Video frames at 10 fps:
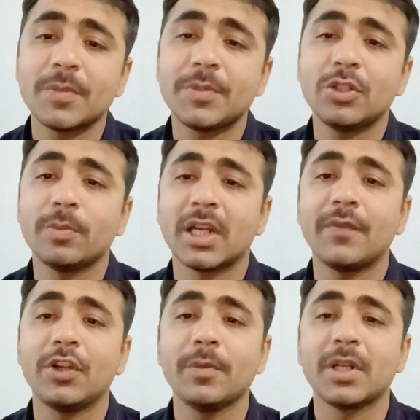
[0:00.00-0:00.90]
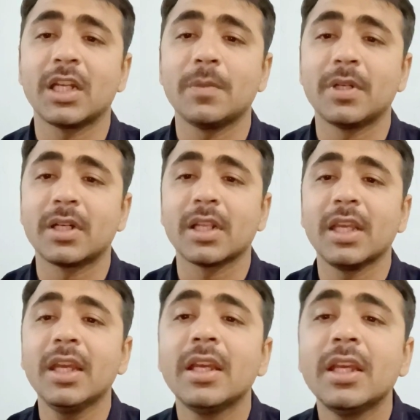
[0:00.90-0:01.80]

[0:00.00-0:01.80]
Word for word: मुझे अब ये दोबारा वीडियो बनानी पड़ रही है